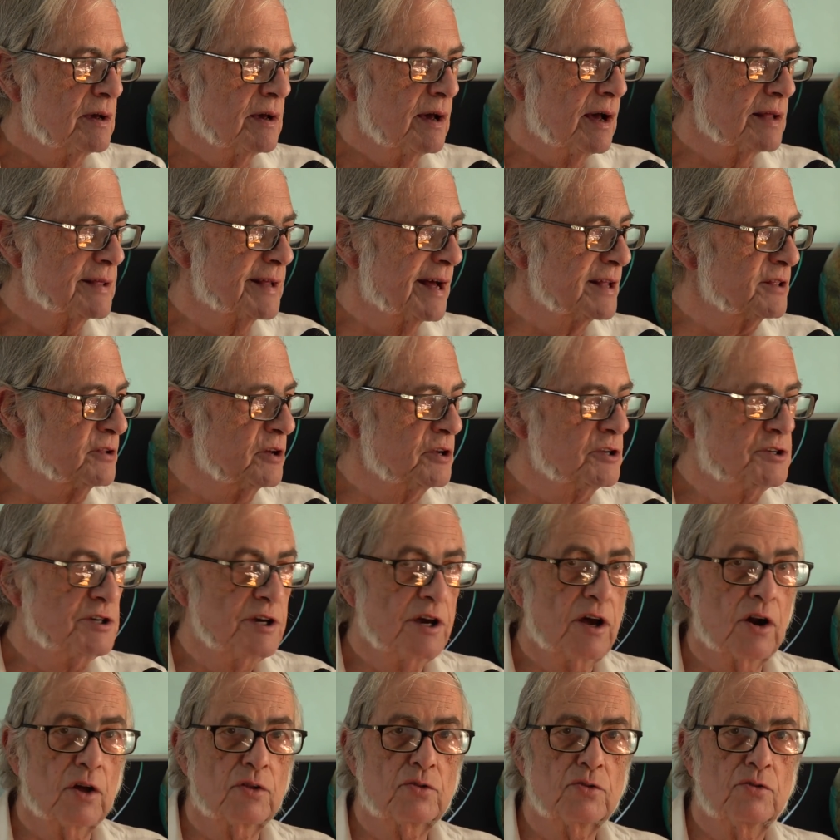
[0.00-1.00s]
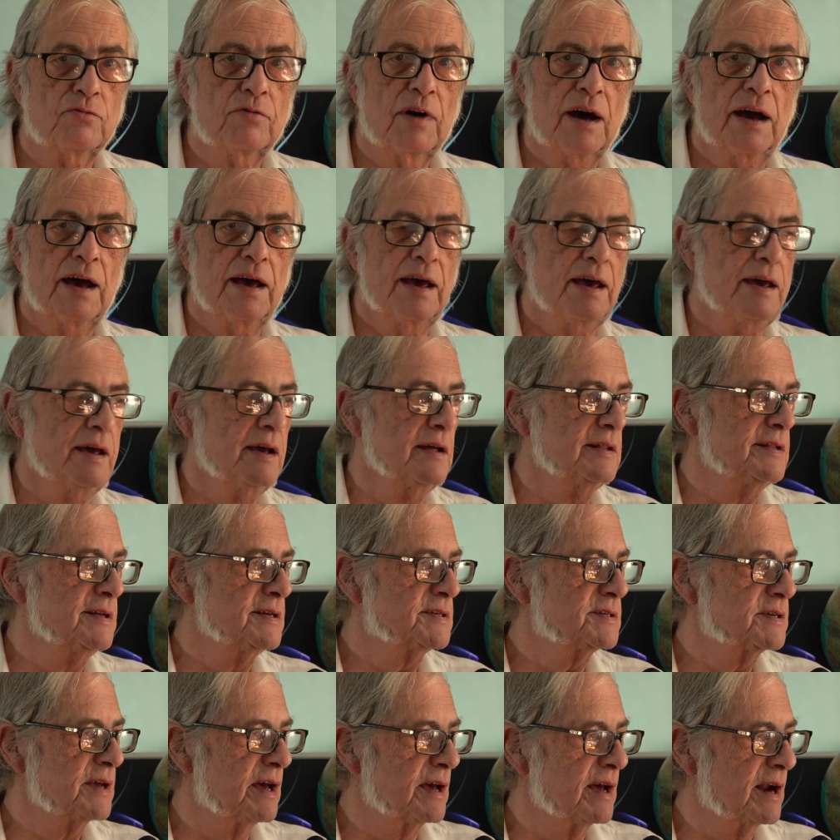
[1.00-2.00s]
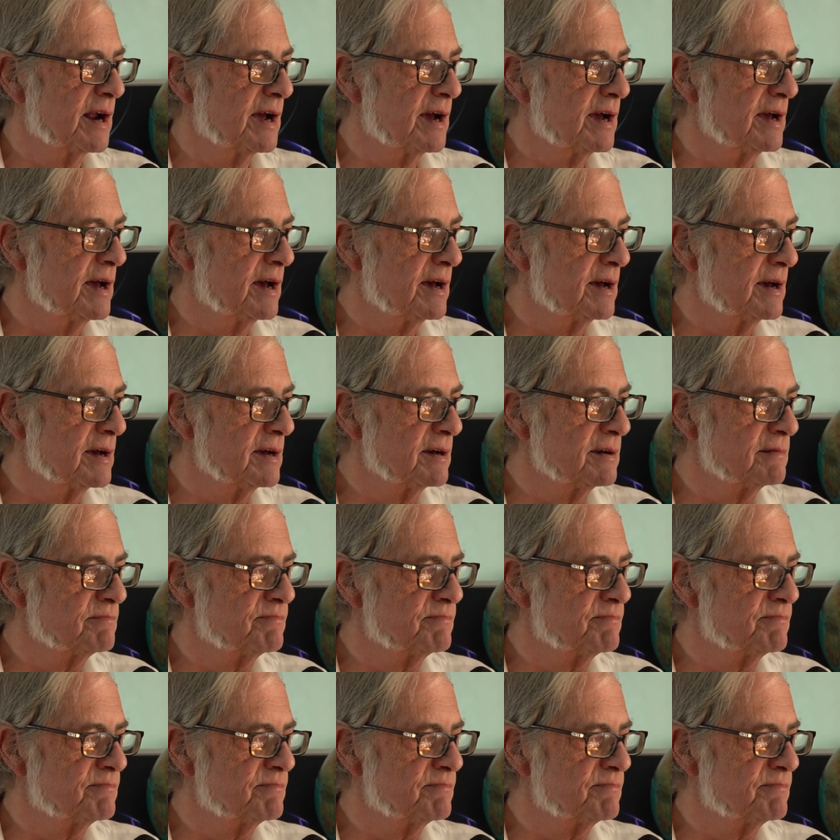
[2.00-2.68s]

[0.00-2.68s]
andando in giro tu vai di sera...